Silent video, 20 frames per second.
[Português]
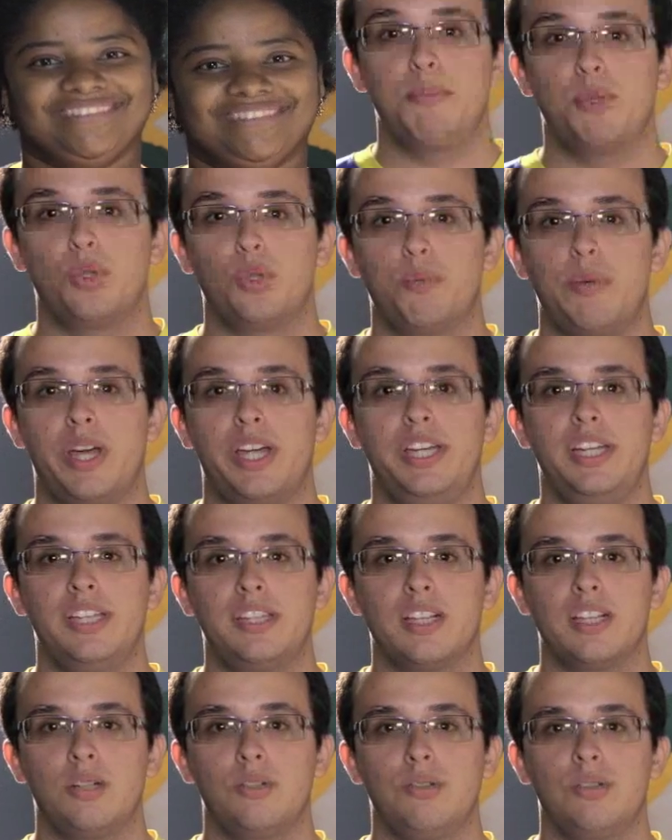Meu nome é
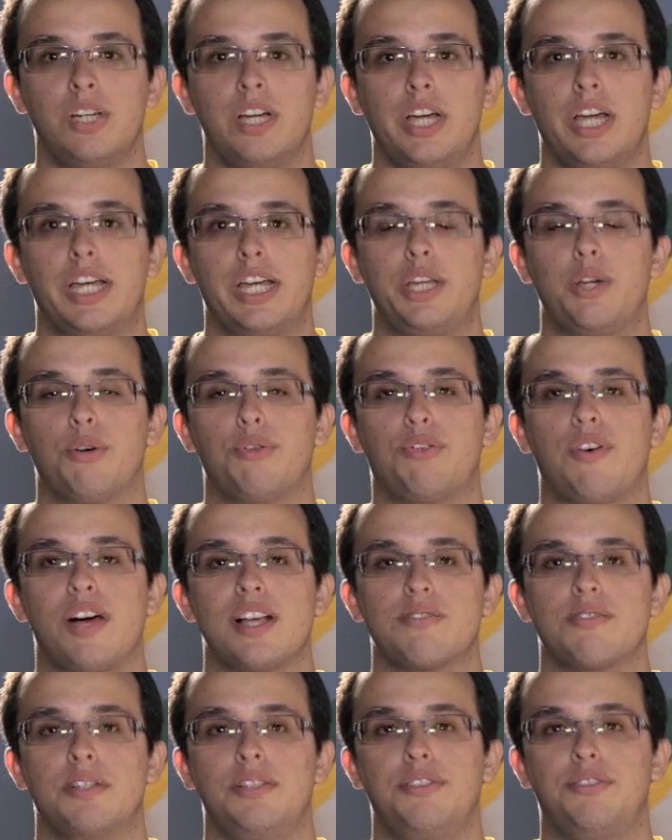Ítalo e eu
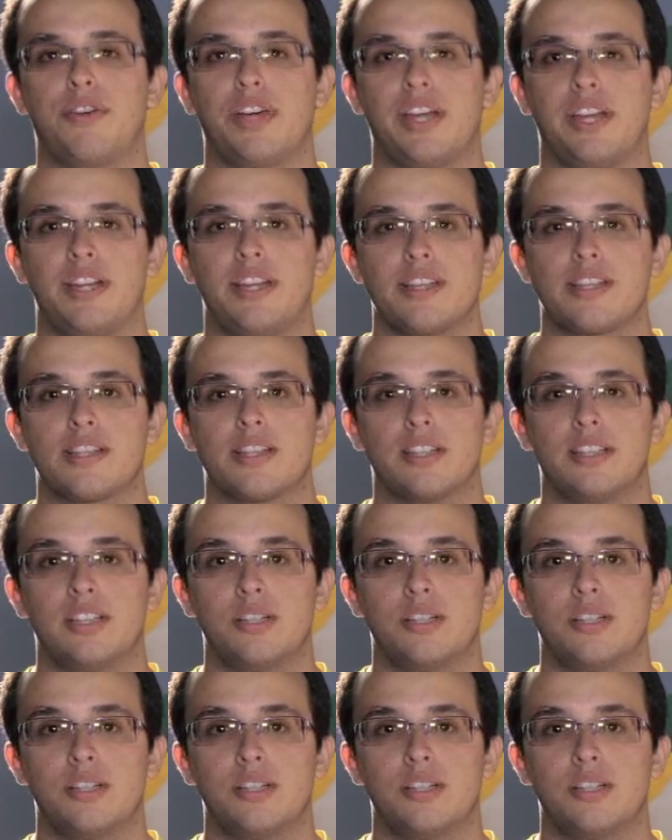faço a diferença